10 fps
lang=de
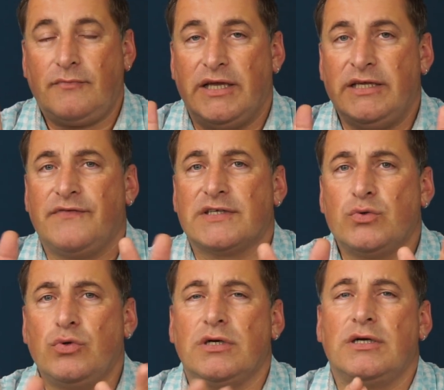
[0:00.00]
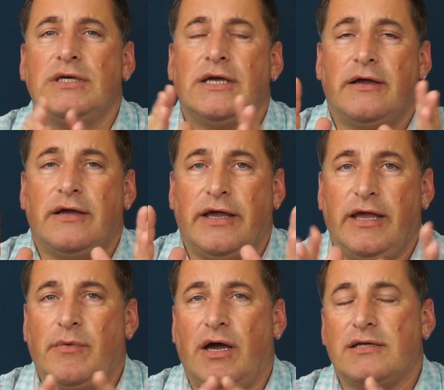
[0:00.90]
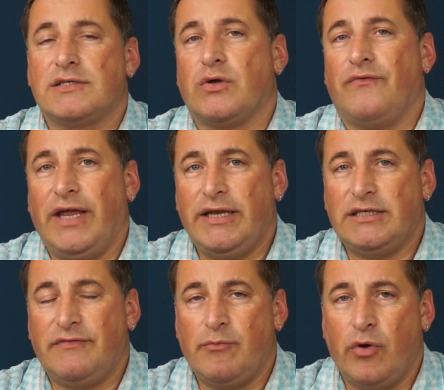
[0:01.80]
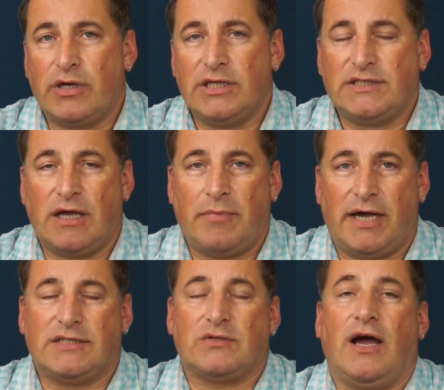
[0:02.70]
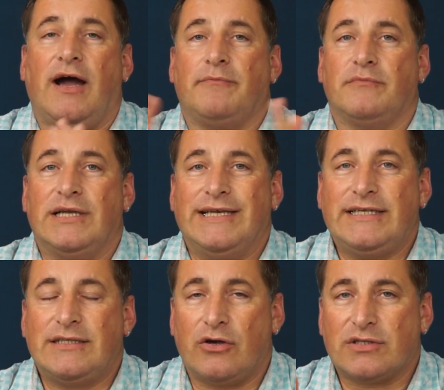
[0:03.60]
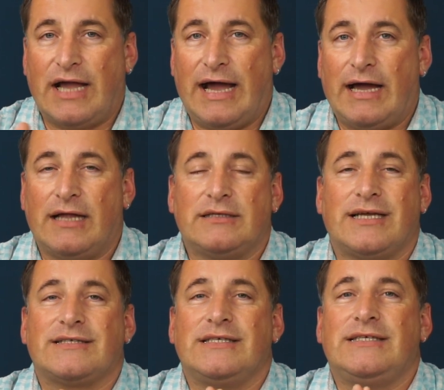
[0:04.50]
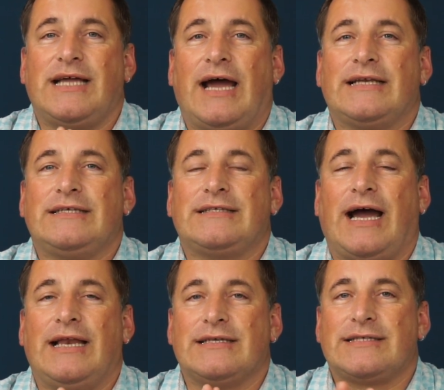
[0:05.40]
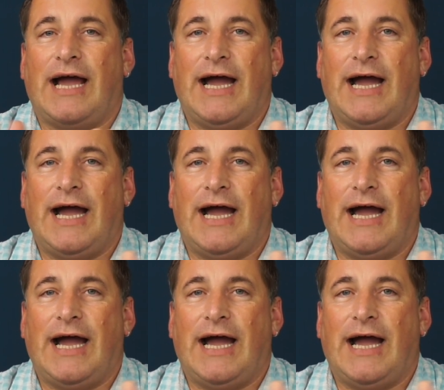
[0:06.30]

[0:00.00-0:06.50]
Ich versuche immer so wenig wie möglich dabei zu haben. Liegt auch daran, dass ich gar nicht alles